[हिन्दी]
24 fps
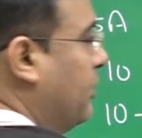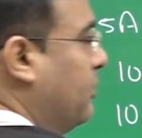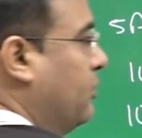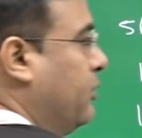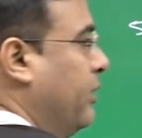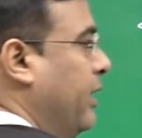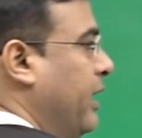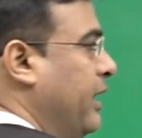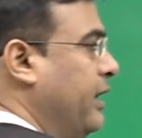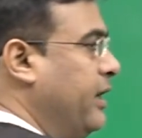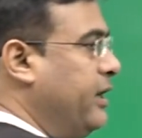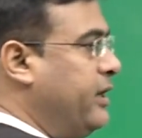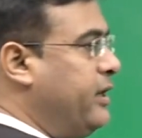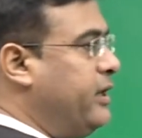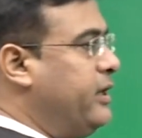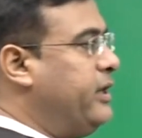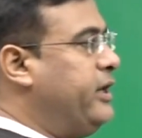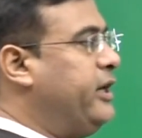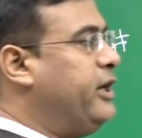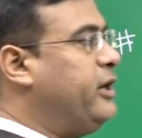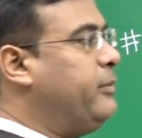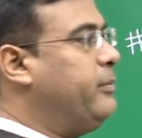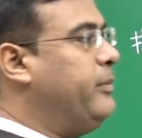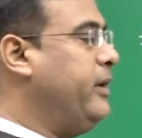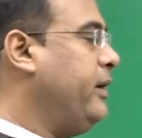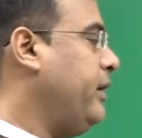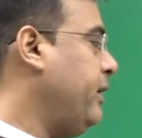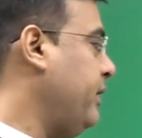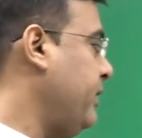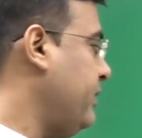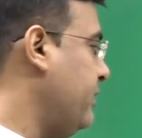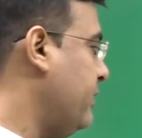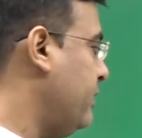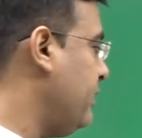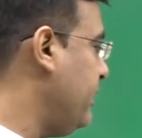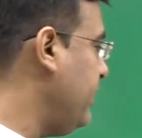तो हालांकि नीट में
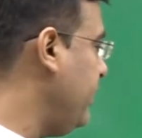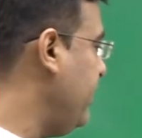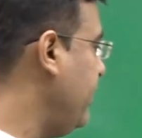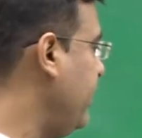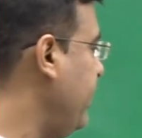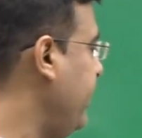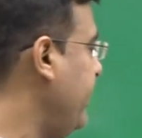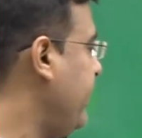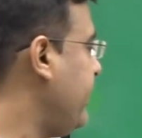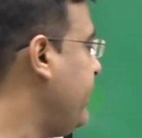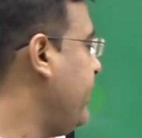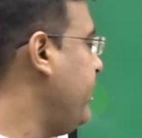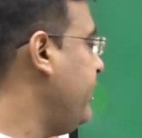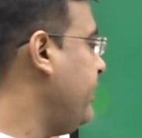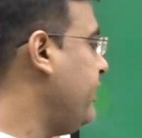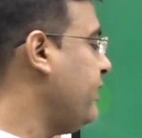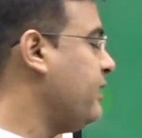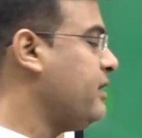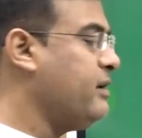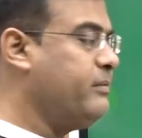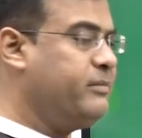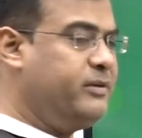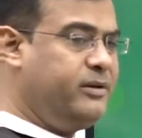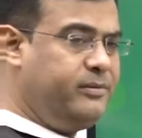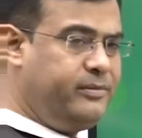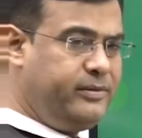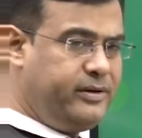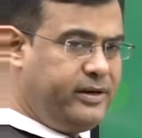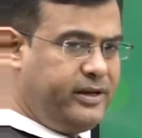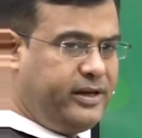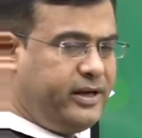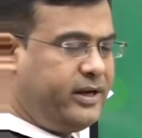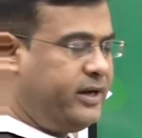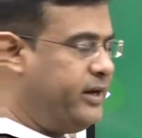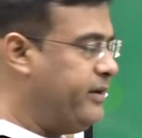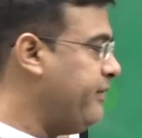तीन रिएक्टेंट का कभी भी
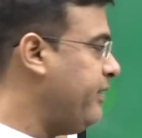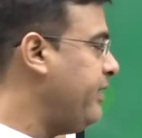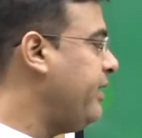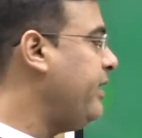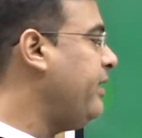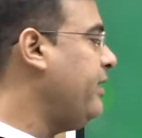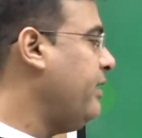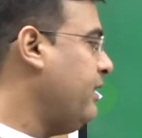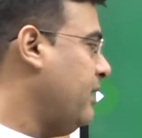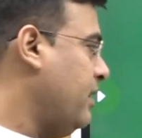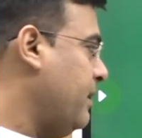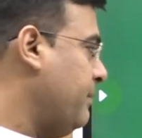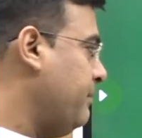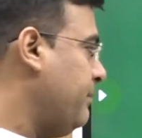नहीं आने वाला है